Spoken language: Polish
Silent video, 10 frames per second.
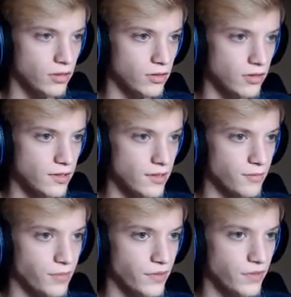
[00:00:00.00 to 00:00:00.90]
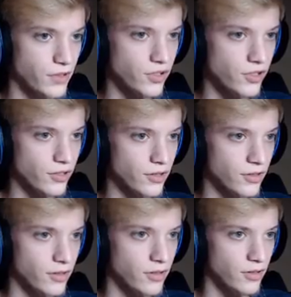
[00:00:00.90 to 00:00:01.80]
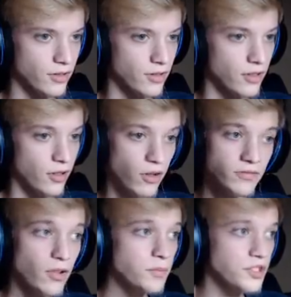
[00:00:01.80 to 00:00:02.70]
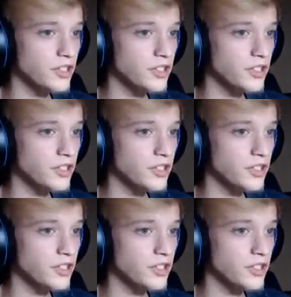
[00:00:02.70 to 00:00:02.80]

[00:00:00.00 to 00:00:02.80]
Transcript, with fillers: Nie jestem pewien, czy... O, oby się